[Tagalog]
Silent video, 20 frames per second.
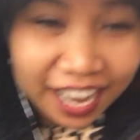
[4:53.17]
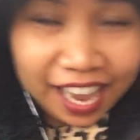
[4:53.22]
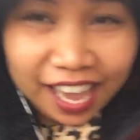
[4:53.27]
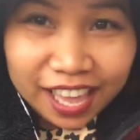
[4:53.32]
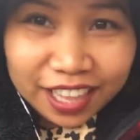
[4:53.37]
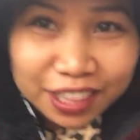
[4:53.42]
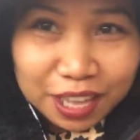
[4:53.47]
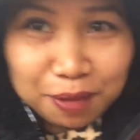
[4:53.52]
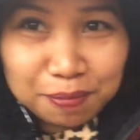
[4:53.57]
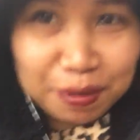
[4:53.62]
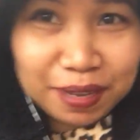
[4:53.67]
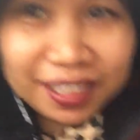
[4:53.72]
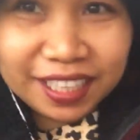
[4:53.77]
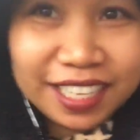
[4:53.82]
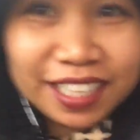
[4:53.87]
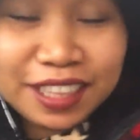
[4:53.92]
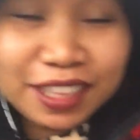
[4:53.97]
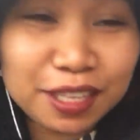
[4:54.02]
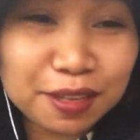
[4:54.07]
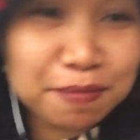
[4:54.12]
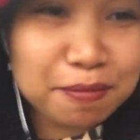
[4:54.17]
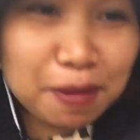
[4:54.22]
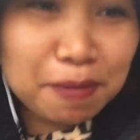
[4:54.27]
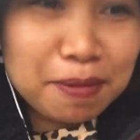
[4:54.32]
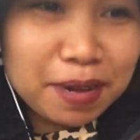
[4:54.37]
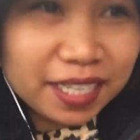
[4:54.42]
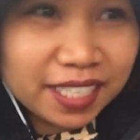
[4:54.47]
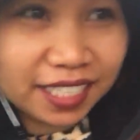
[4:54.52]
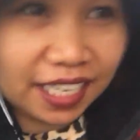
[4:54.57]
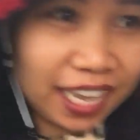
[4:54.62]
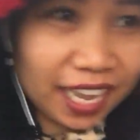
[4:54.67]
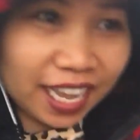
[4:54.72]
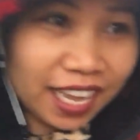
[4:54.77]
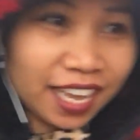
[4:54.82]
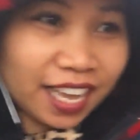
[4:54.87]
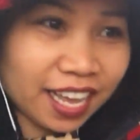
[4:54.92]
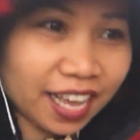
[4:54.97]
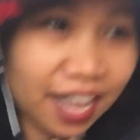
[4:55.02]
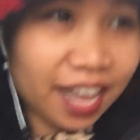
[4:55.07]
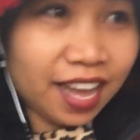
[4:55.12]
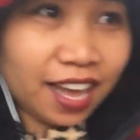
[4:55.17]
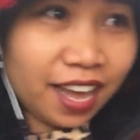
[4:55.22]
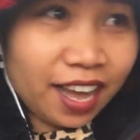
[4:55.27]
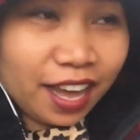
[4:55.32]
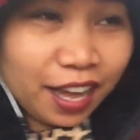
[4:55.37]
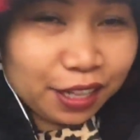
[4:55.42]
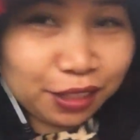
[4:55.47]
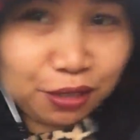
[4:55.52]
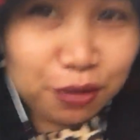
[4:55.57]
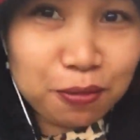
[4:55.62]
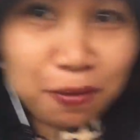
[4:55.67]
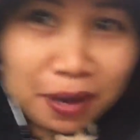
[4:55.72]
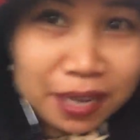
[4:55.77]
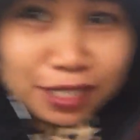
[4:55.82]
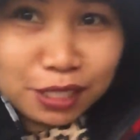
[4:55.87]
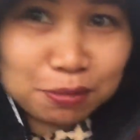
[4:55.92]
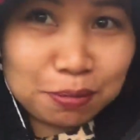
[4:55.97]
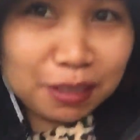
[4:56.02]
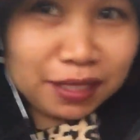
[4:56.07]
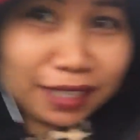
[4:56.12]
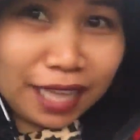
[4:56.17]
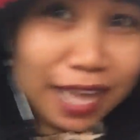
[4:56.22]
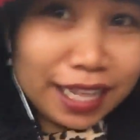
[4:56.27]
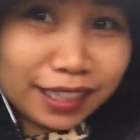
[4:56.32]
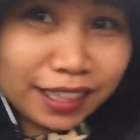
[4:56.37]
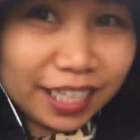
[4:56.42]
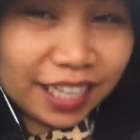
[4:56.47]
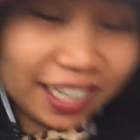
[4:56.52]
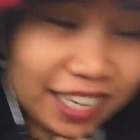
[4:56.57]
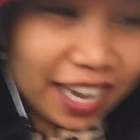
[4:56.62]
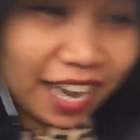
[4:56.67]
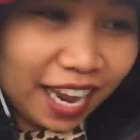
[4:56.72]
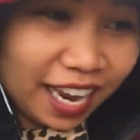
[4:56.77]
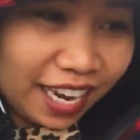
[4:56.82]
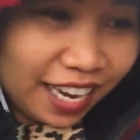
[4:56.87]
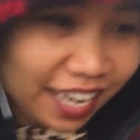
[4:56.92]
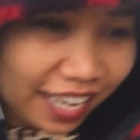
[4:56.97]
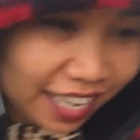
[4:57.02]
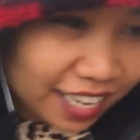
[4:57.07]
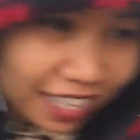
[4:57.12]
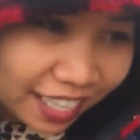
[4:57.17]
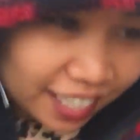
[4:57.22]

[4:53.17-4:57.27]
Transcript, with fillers: Kaya dapat hindi mabasa. Otherwise, matatanggal.